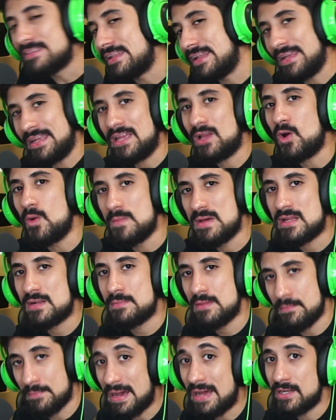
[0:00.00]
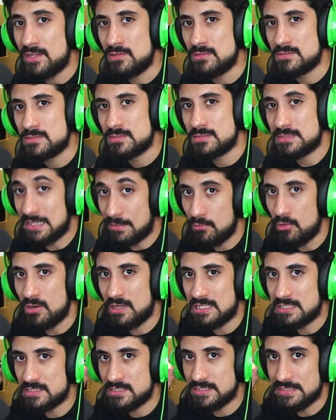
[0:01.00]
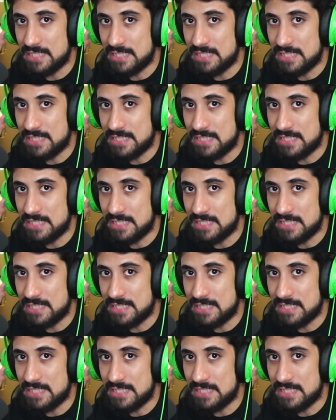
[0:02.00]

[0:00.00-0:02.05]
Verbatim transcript: que comerme varios sabores de